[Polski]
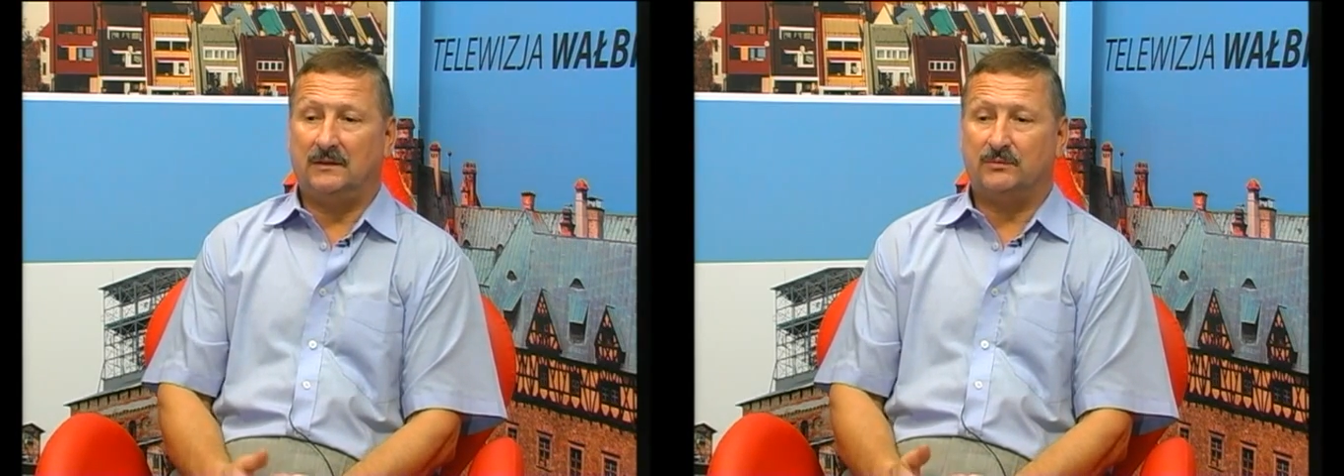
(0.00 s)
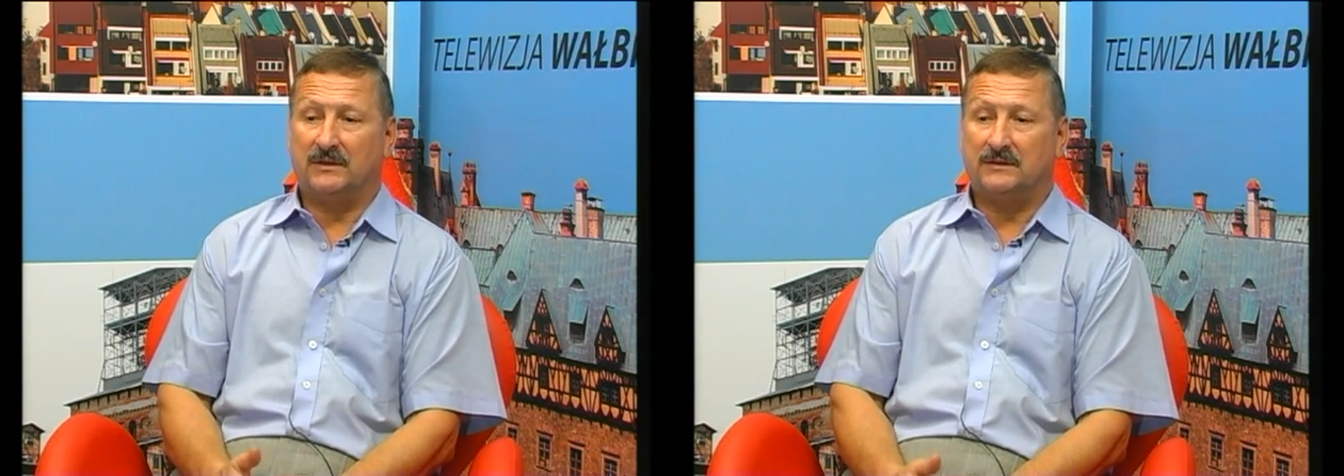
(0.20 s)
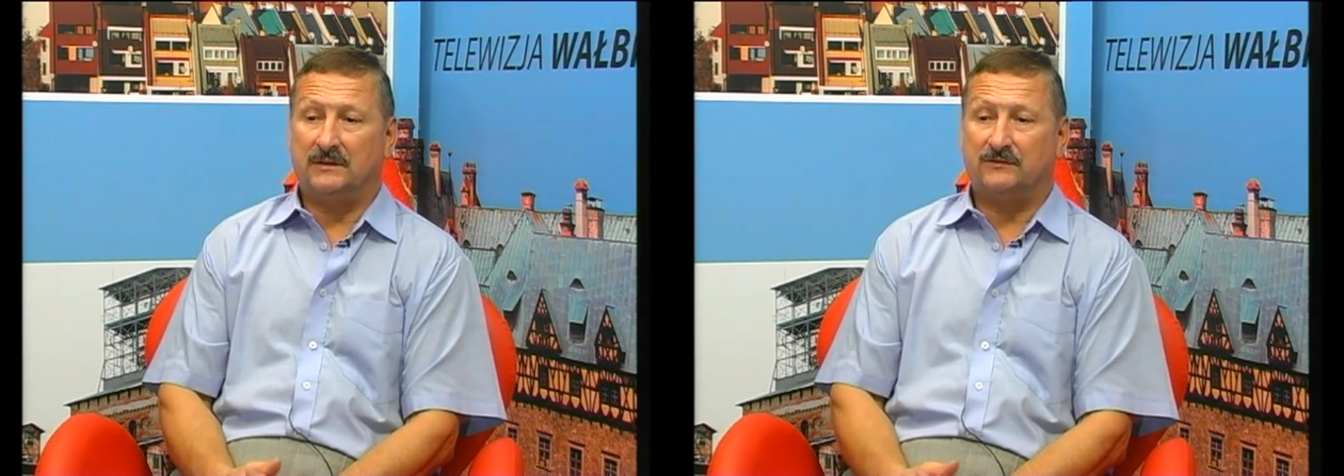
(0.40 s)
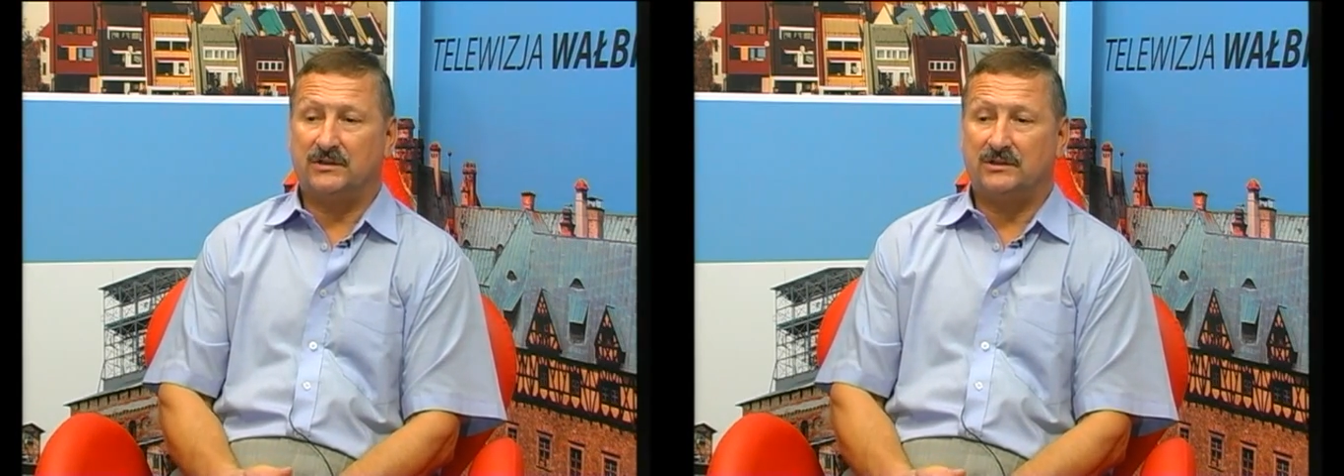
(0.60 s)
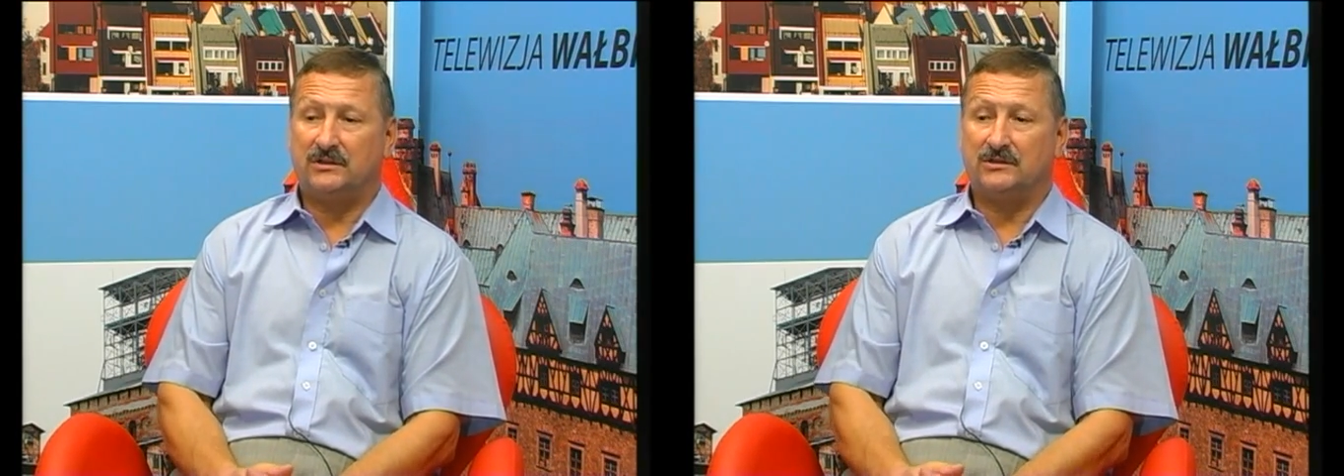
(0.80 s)
i przekazane
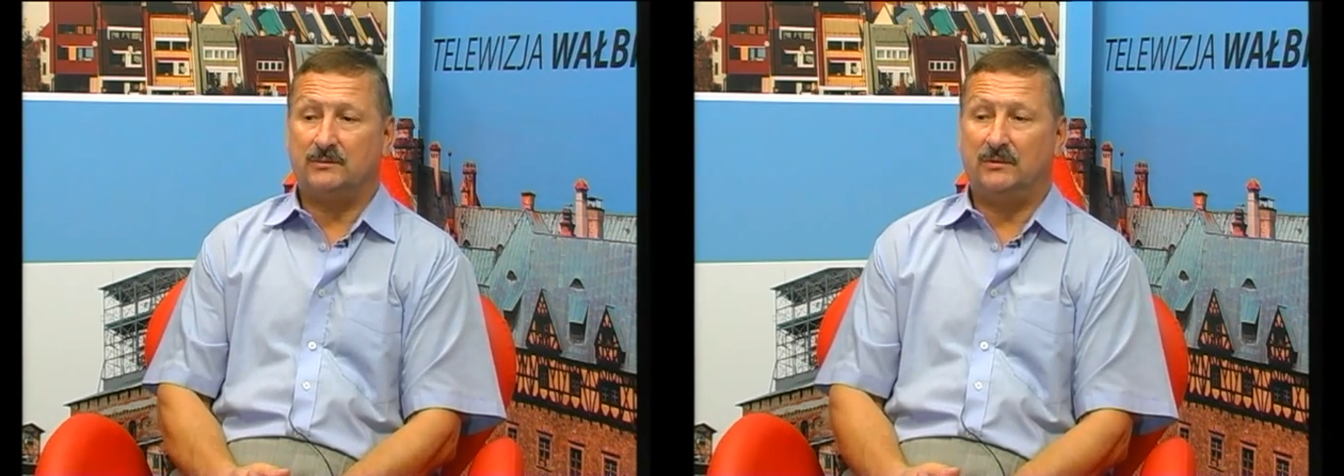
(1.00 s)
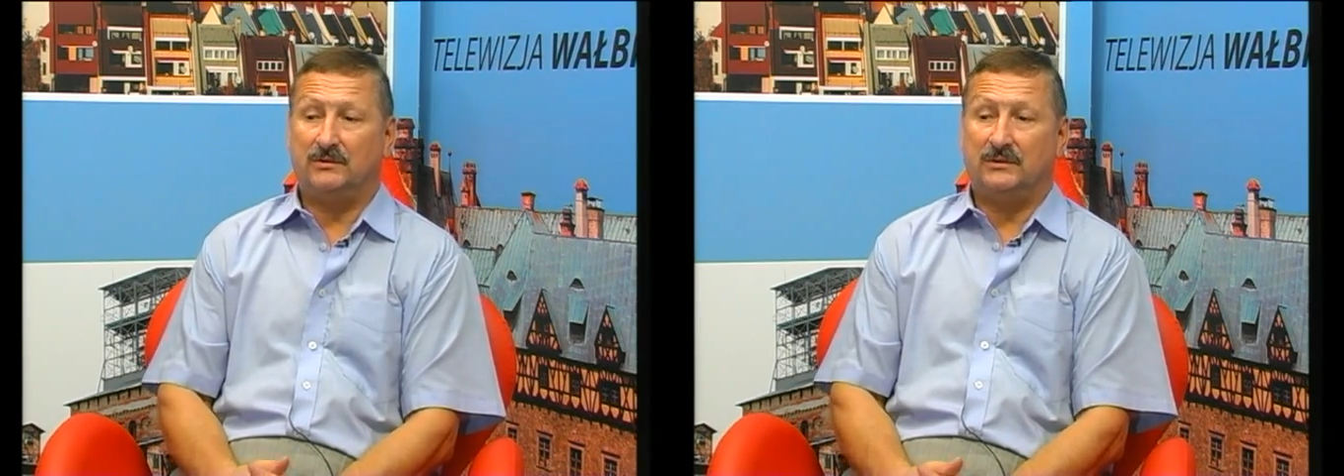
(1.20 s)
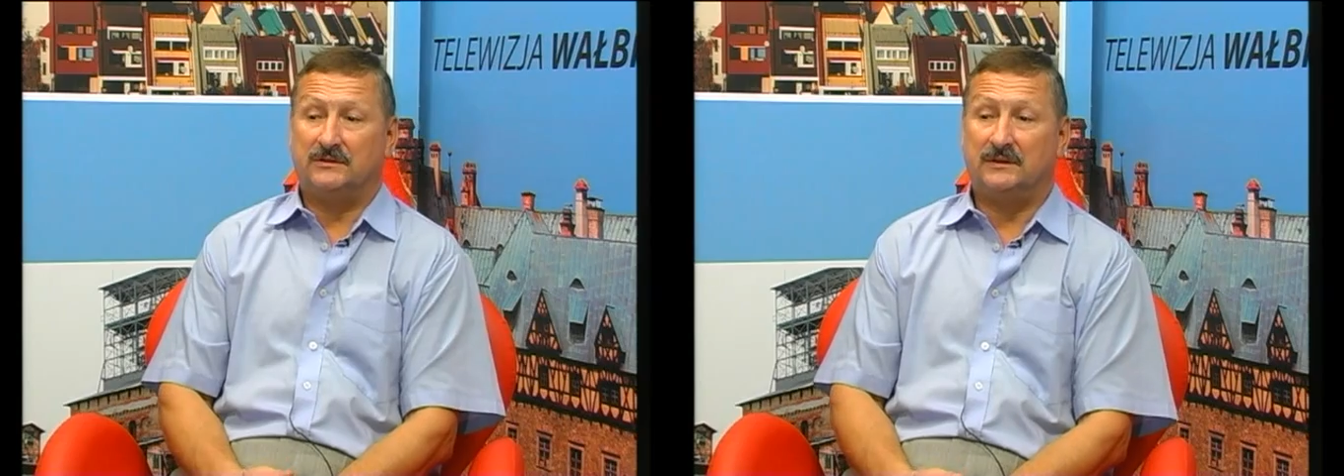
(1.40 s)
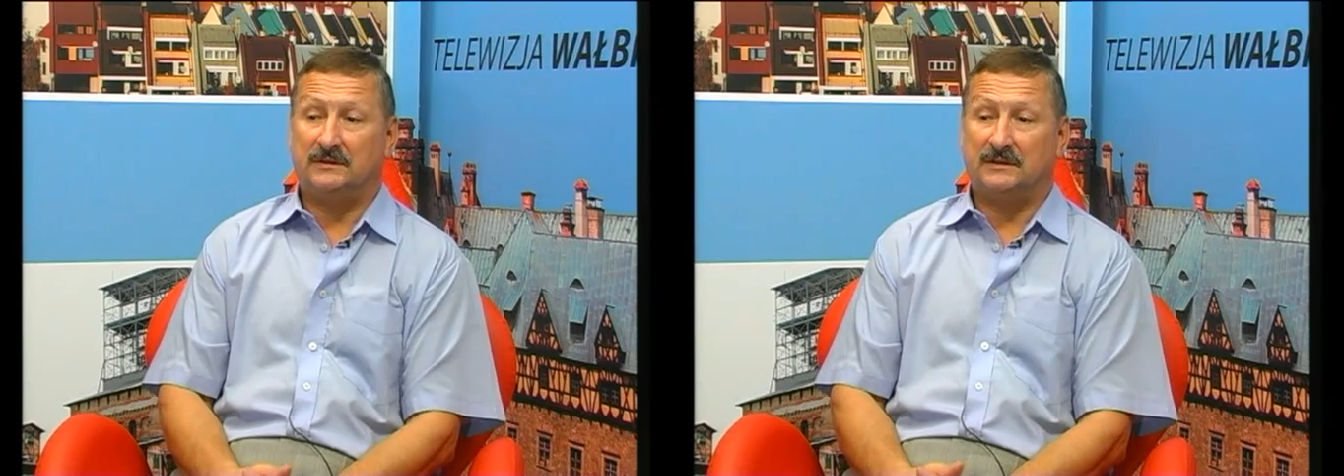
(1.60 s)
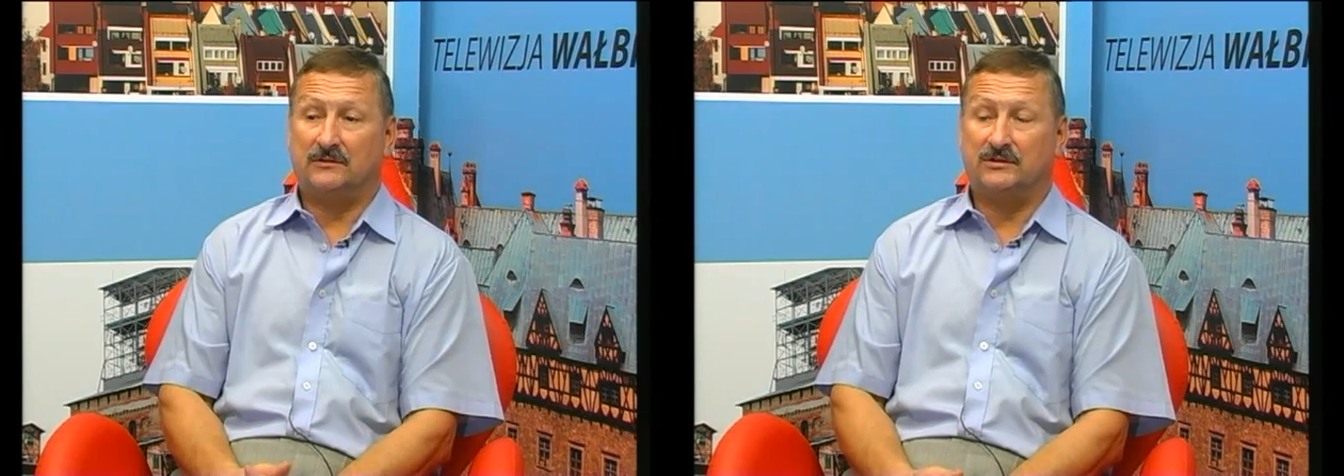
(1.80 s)
wcześniej, żeby ludzie nie zostali
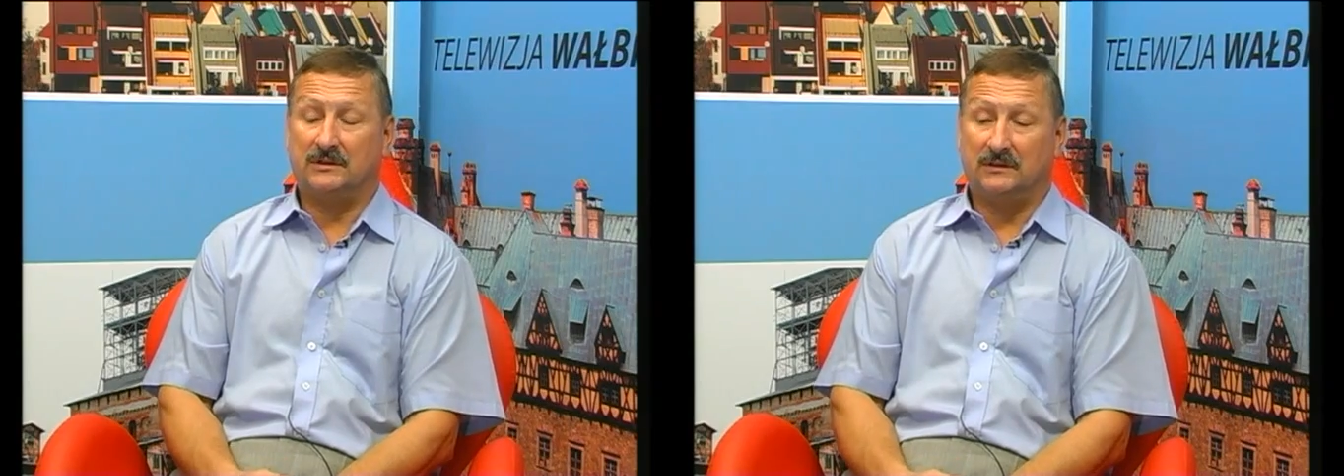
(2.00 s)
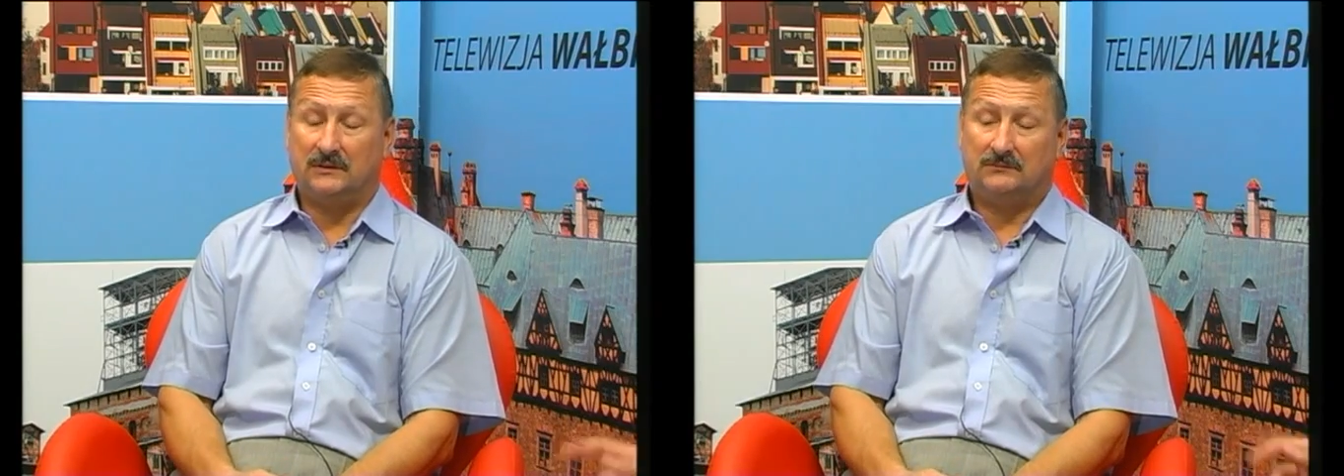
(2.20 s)
zaskoczeni.